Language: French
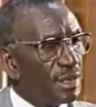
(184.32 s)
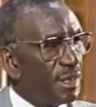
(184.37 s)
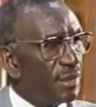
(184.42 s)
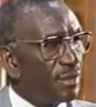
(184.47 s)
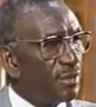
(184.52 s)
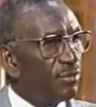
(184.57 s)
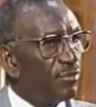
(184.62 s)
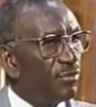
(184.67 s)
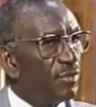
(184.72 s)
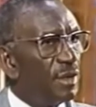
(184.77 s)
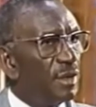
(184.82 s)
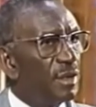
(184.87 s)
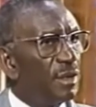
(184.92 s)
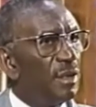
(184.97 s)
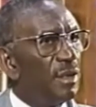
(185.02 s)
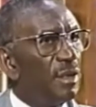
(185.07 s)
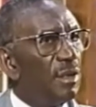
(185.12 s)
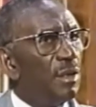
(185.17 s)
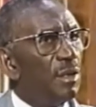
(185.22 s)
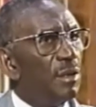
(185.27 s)
scientifique,
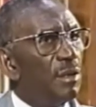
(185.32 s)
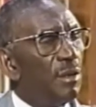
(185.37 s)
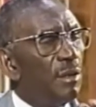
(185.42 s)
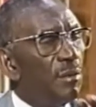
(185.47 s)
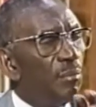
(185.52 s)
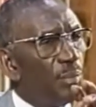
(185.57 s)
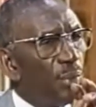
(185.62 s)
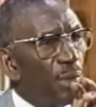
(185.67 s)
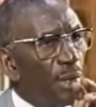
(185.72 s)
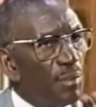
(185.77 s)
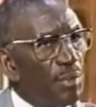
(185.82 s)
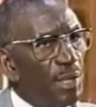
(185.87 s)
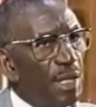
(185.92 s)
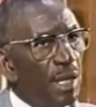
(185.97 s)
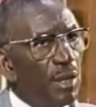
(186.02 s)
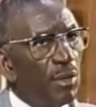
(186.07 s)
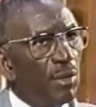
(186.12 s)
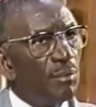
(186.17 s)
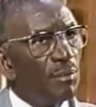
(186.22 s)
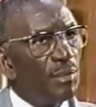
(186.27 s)
le
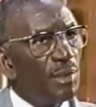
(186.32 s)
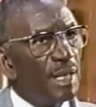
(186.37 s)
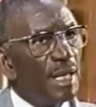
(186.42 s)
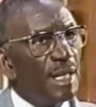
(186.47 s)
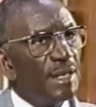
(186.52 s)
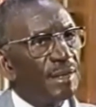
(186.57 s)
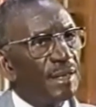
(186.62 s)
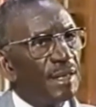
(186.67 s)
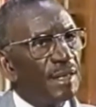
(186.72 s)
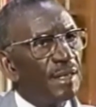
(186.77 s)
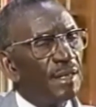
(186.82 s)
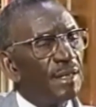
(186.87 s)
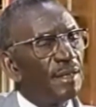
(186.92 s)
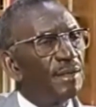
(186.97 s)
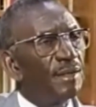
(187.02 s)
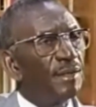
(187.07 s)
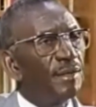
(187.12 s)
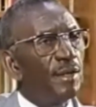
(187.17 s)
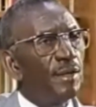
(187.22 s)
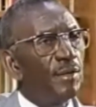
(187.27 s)
premier homme de la Terre
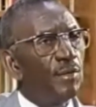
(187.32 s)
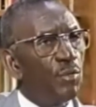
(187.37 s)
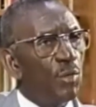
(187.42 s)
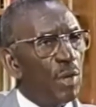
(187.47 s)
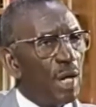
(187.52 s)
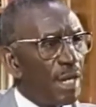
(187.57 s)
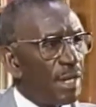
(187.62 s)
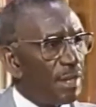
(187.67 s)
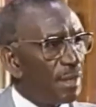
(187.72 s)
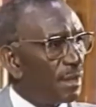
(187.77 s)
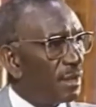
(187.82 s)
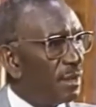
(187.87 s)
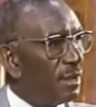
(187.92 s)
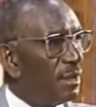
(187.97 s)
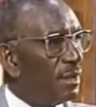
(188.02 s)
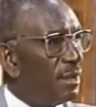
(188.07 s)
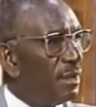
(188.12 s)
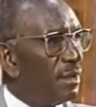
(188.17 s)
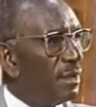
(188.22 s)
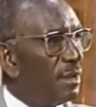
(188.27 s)
était un noir
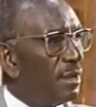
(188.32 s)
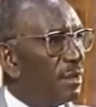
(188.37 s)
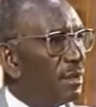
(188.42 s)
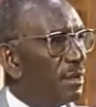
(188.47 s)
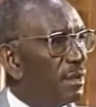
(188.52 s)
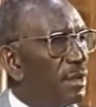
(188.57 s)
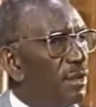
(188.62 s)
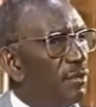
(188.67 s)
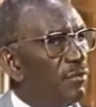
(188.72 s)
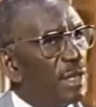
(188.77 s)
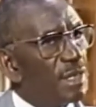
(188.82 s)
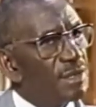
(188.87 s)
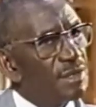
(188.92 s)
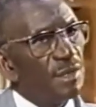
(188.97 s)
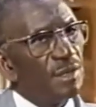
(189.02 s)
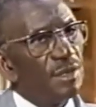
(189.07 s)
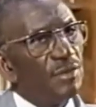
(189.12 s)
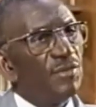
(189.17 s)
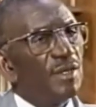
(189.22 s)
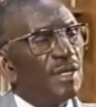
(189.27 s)
qui va
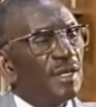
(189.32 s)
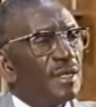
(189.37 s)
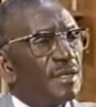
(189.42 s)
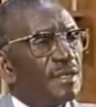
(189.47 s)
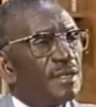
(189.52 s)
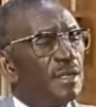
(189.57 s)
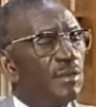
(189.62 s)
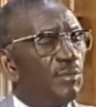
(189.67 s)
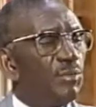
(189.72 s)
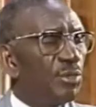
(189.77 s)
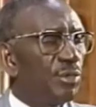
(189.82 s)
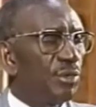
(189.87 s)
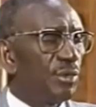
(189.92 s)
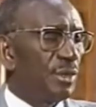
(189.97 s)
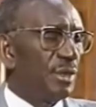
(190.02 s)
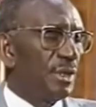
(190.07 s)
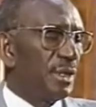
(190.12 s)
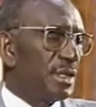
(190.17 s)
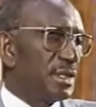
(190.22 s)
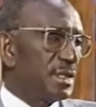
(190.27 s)
se différencier pour
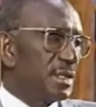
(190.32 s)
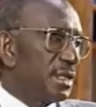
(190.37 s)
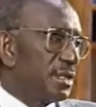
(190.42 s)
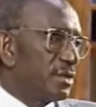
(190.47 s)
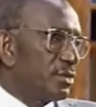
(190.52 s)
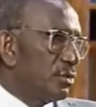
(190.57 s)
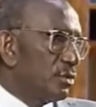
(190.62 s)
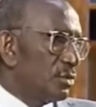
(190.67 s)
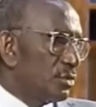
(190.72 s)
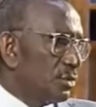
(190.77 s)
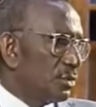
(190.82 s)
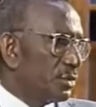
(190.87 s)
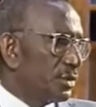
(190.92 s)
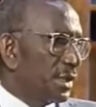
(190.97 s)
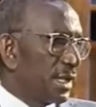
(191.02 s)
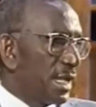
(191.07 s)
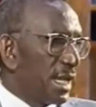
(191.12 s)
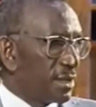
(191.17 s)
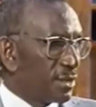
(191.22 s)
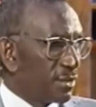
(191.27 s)
donner naissance aux
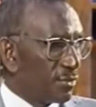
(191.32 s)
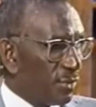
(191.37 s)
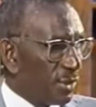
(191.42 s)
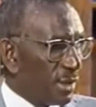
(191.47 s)
autres races.